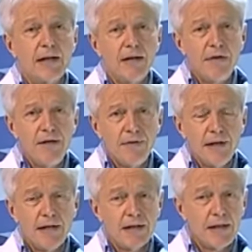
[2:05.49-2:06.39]
La
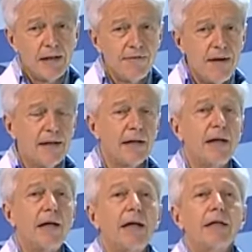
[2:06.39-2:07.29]
verifica è stata
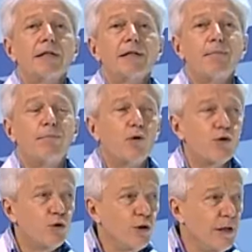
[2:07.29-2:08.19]
fatta e se
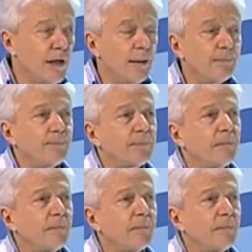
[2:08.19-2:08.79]
posso dire